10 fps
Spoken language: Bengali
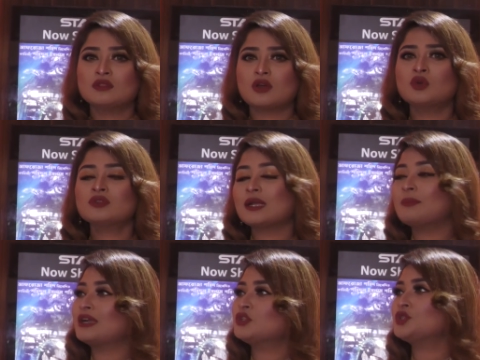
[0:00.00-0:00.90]
তখন তার
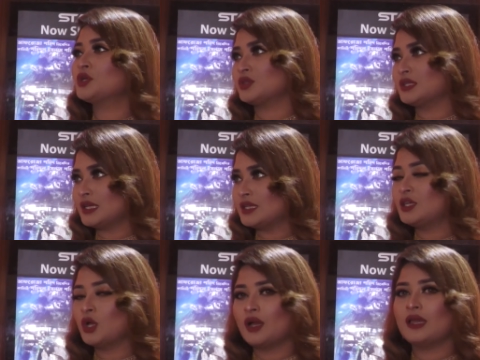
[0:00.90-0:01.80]
মানসিকতাটা
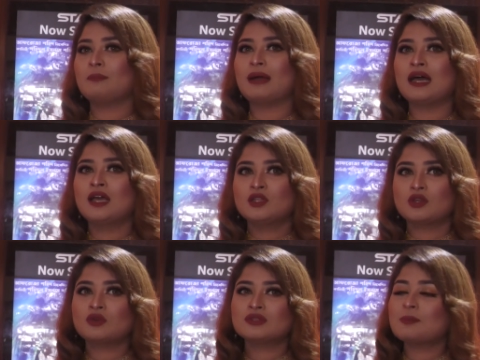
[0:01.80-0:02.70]
কি হয় বা
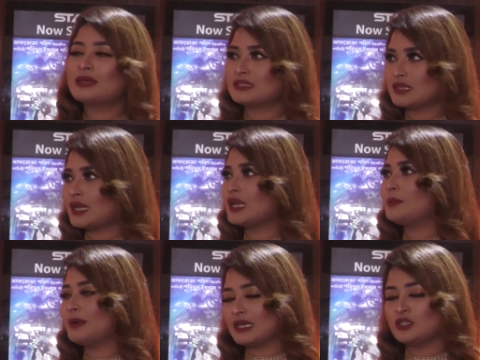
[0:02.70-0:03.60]
তখন তার বেঁচে
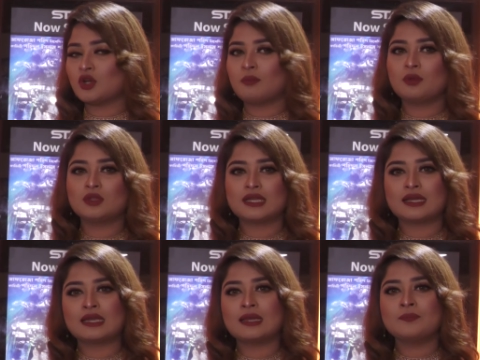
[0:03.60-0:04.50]
থাকারই বা কী সম্বল
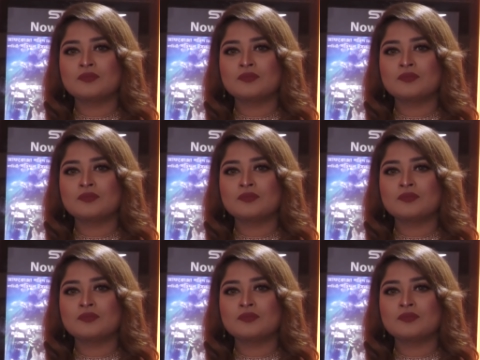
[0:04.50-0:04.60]
থাকে